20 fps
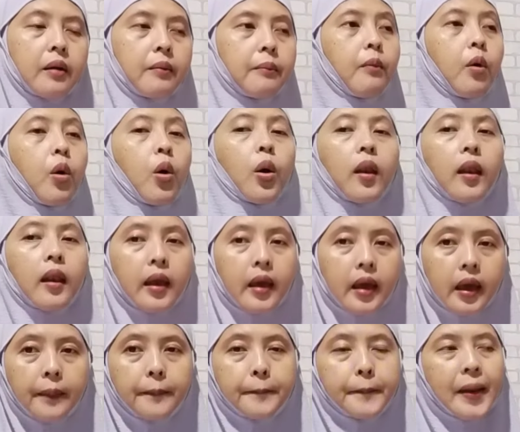
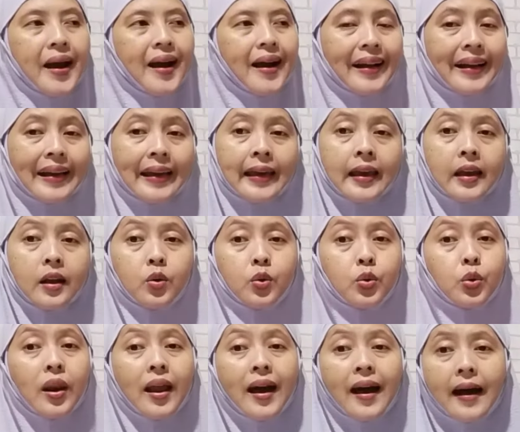boleh pakai
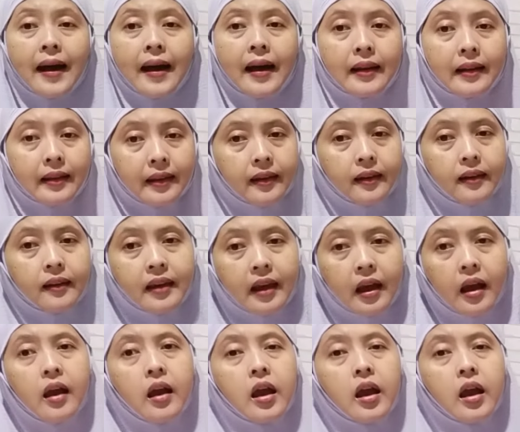gula aren ya